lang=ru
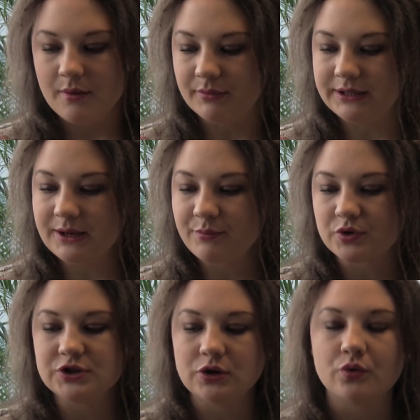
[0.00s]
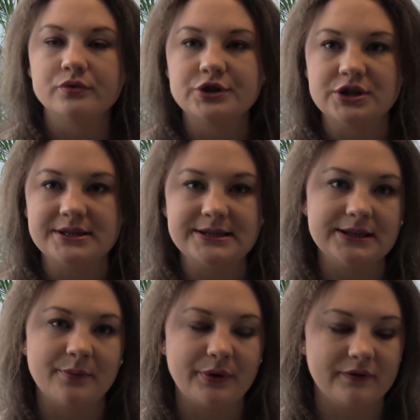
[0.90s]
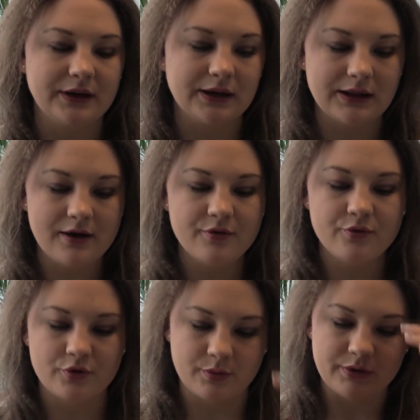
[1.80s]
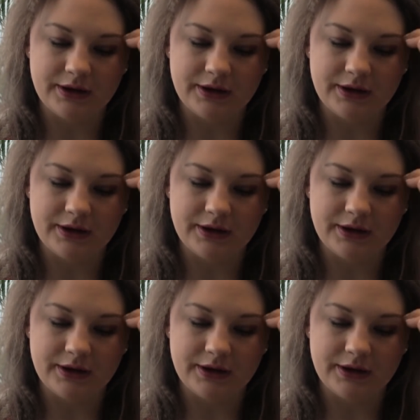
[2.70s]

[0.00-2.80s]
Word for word: Мне просто очень сильно привлекла форма.